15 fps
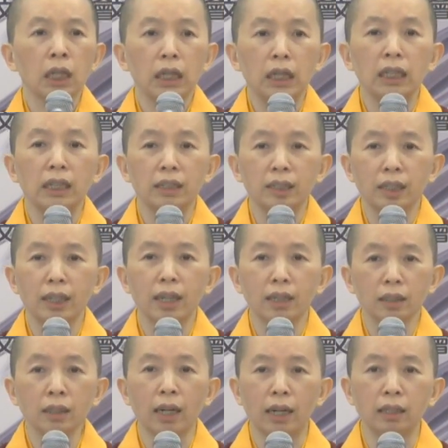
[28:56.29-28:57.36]
你这
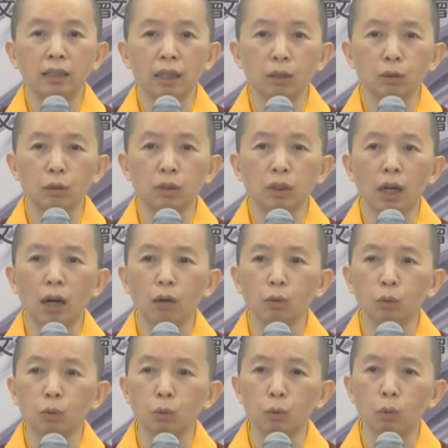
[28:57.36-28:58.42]
样才叫做
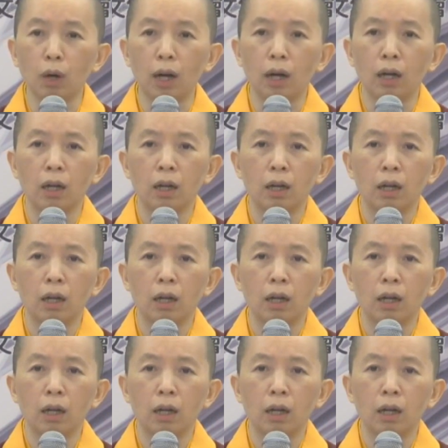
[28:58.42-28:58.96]
超度啊！